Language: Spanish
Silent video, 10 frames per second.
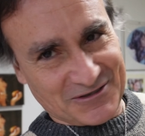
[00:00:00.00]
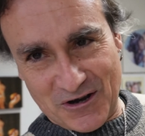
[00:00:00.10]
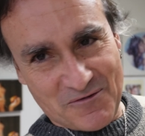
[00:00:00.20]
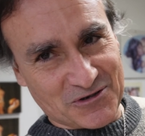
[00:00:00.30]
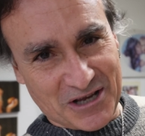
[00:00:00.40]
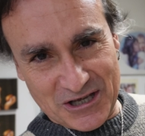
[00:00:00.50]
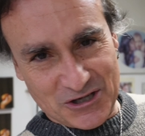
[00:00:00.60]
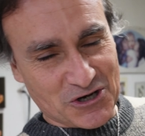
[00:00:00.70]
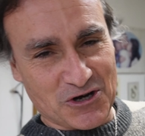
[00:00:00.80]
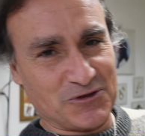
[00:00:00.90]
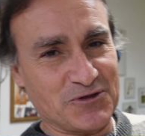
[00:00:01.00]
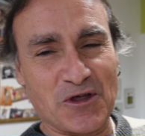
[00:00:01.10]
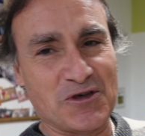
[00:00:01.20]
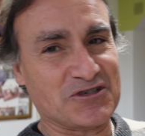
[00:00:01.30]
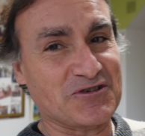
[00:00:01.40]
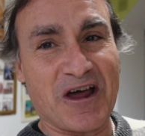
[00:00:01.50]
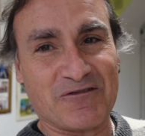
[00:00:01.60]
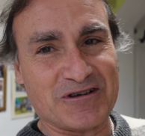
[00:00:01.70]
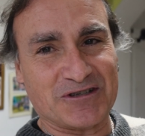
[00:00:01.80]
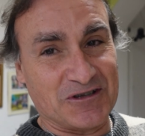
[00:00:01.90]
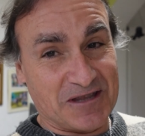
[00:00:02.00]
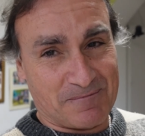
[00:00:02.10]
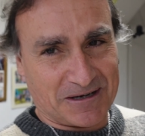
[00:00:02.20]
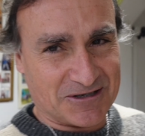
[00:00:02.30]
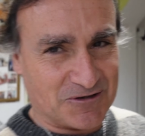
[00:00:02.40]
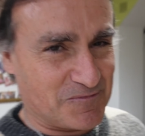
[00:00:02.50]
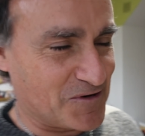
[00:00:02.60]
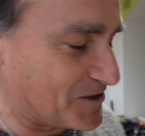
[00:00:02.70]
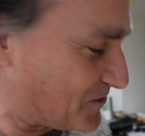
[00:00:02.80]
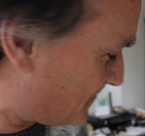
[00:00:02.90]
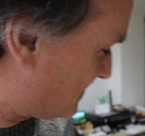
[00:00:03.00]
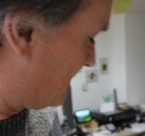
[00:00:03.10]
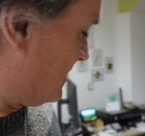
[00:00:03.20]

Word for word: Como os he dicho, todo es una cuestión de presupuesto.